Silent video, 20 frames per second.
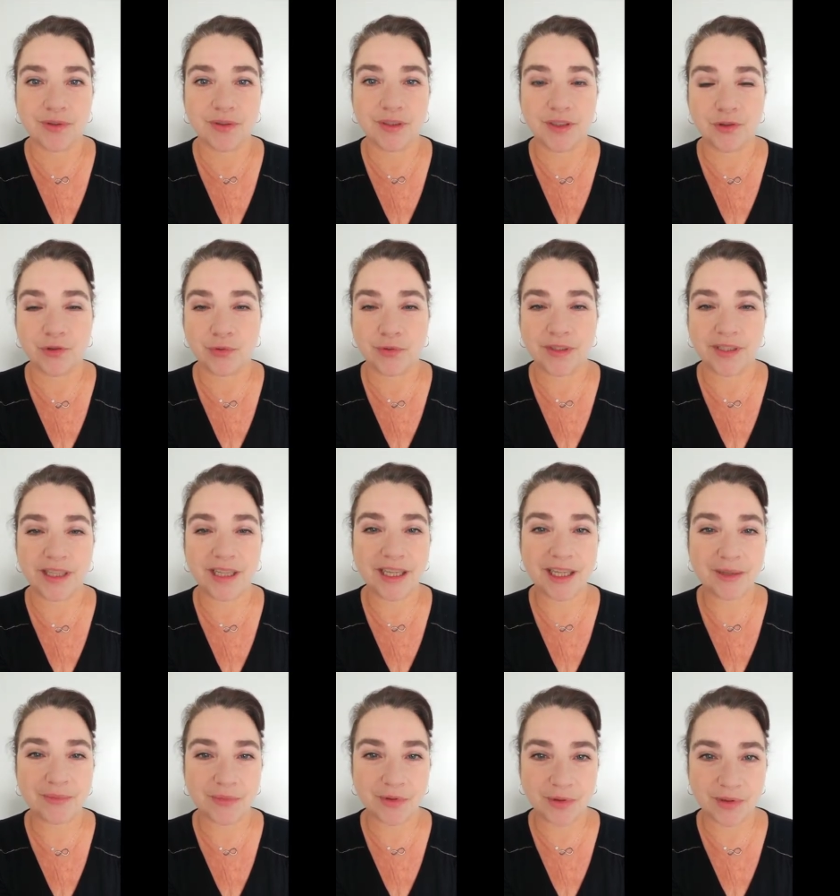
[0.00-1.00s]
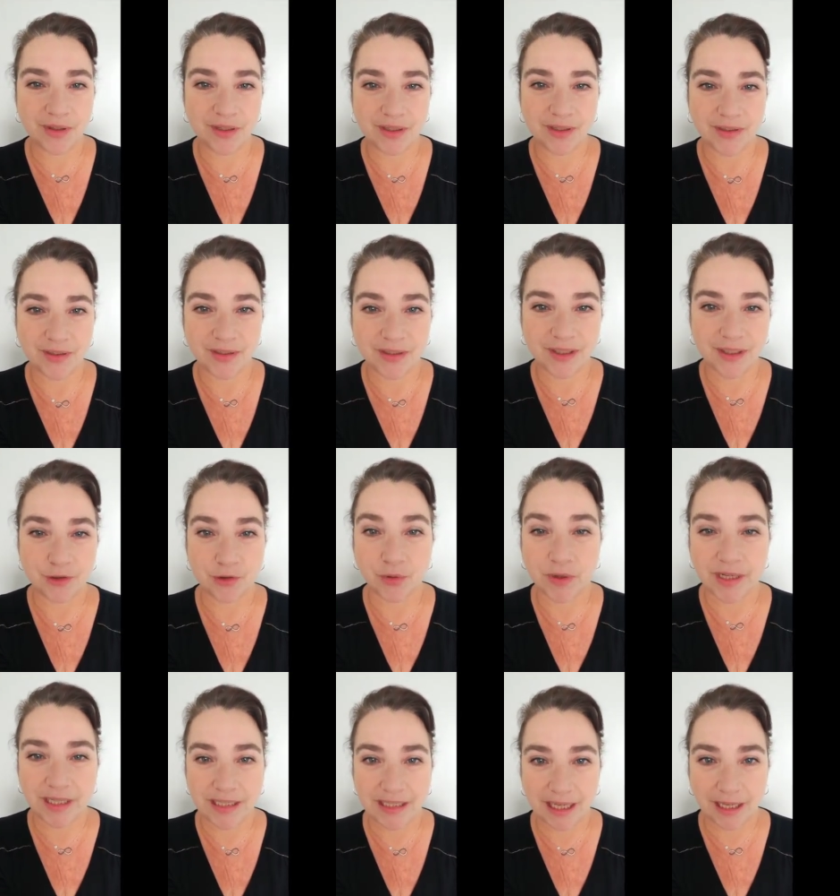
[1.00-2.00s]
les jus d'herbe, les jus
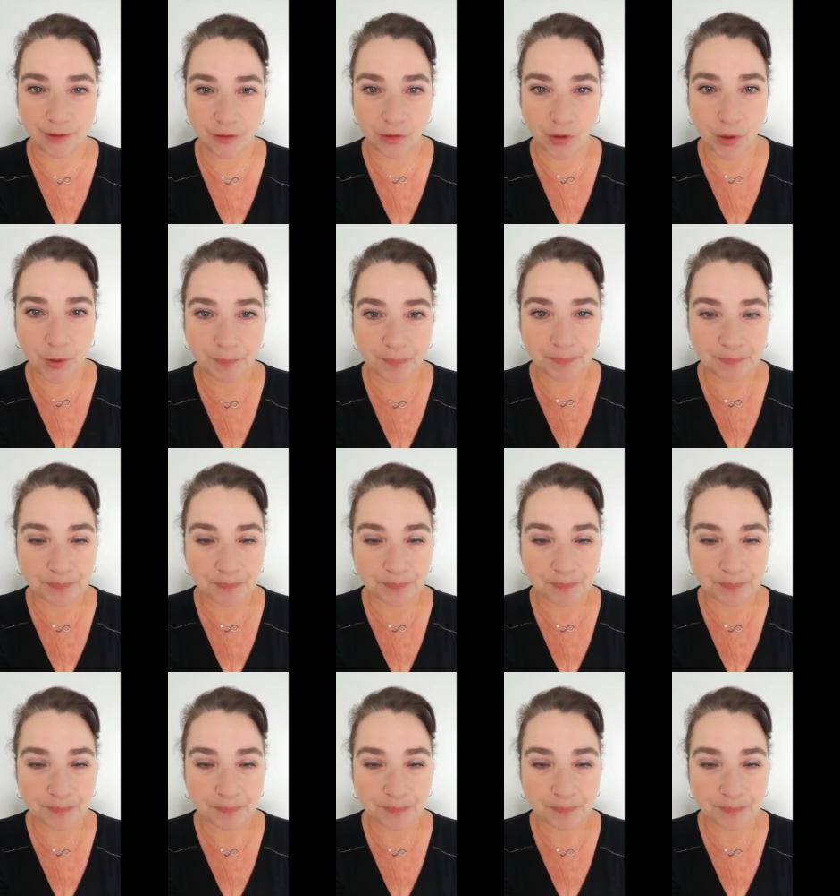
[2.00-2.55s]
à l'extracteur.